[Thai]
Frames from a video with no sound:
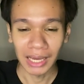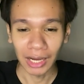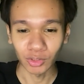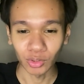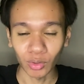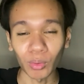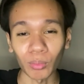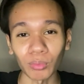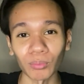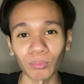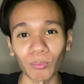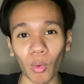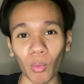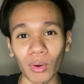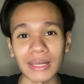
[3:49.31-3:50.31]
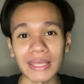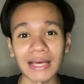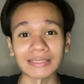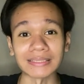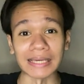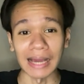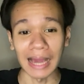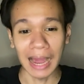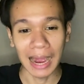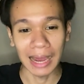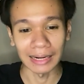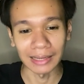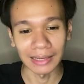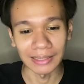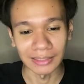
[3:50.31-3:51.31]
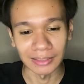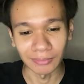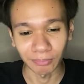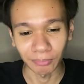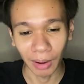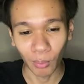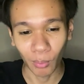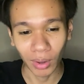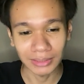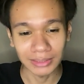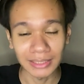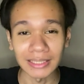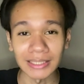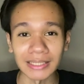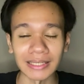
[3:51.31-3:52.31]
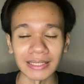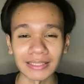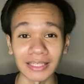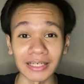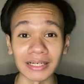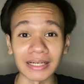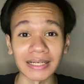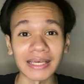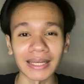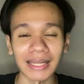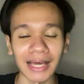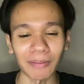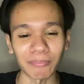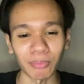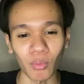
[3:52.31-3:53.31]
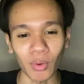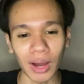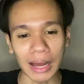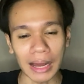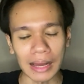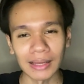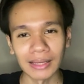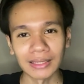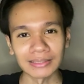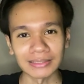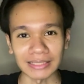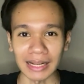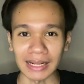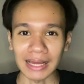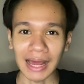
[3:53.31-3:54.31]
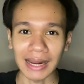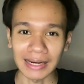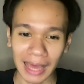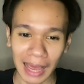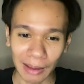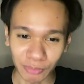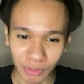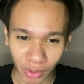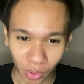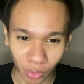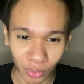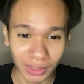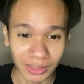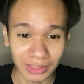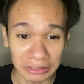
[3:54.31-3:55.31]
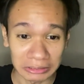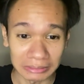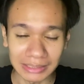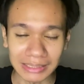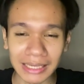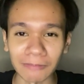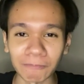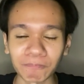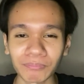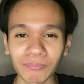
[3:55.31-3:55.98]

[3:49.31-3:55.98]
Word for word: ก็ต้องบอกว่าเรียกเสียงฮาในภาวะที่ตึงเครียครับเพราะว่าสถานการณ์น้ำเนี่ยก็ค่อนข้างจะตึงเครียด